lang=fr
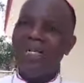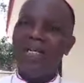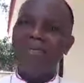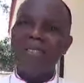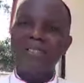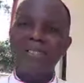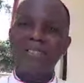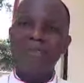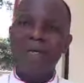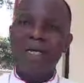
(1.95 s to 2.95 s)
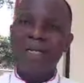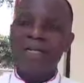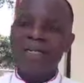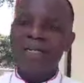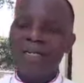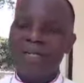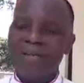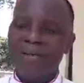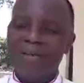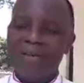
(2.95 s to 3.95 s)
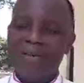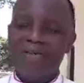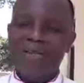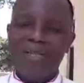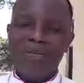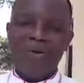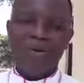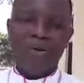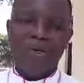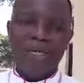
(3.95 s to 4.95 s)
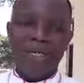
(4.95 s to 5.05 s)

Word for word: la messe chrismale Évidemment,